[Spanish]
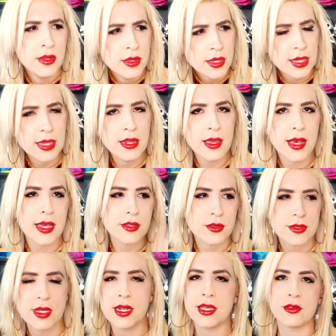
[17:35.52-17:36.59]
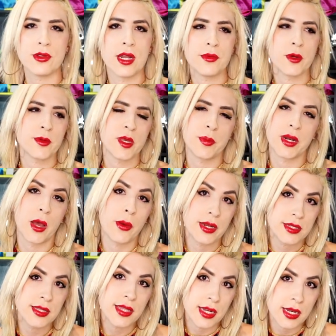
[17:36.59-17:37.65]
Y a eso se le hizo una biopsia para ver
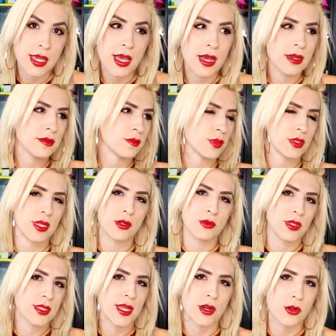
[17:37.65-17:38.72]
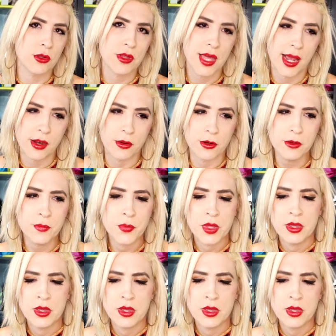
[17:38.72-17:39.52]
si tenía pues, algún desarrollo de algo, ¿no?